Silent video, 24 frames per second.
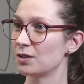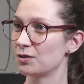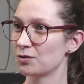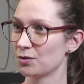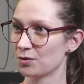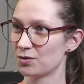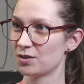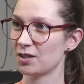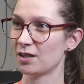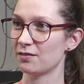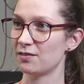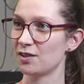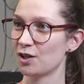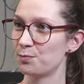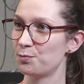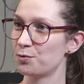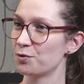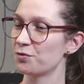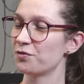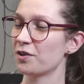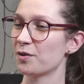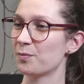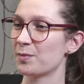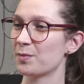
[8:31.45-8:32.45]
t'en servir
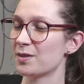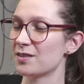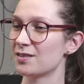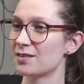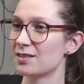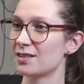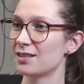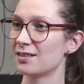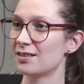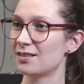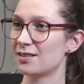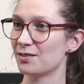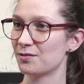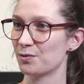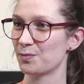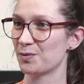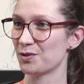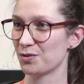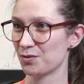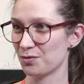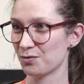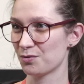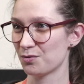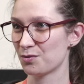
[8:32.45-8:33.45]
pour faire passer
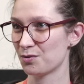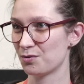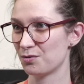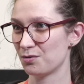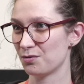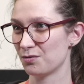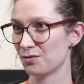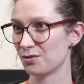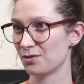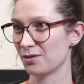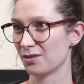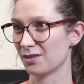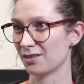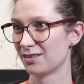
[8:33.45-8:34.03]
l'information que tu veux.